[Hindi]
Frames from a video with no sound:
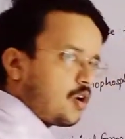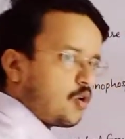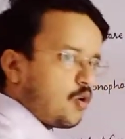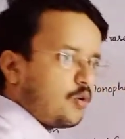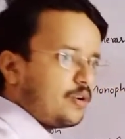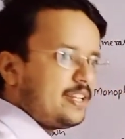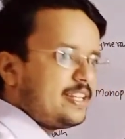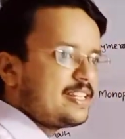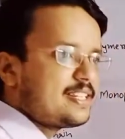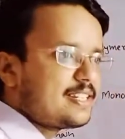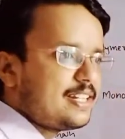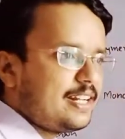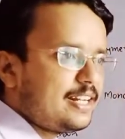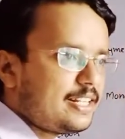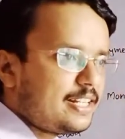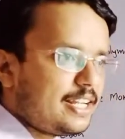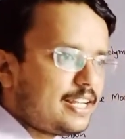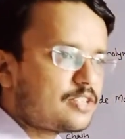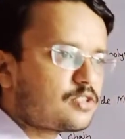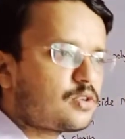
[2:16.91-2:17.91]
कोडिंग
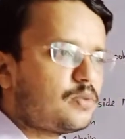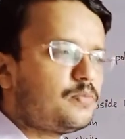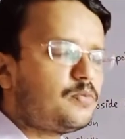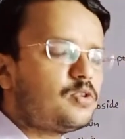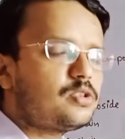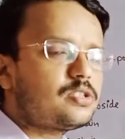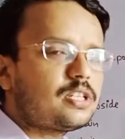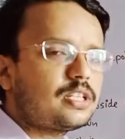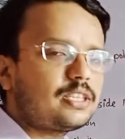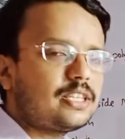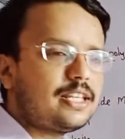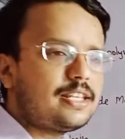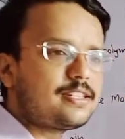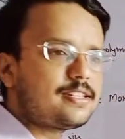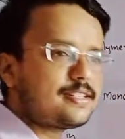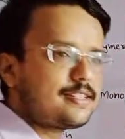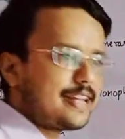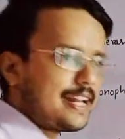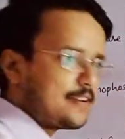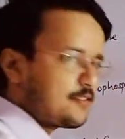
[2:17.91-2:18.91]
स्टैंड या इसको हम बोल सकते हैं
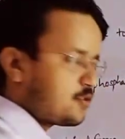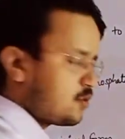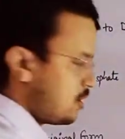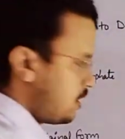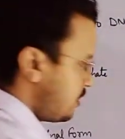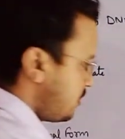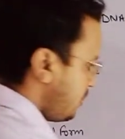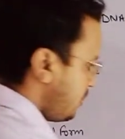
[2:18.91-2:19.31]
स्ट्रक्चरल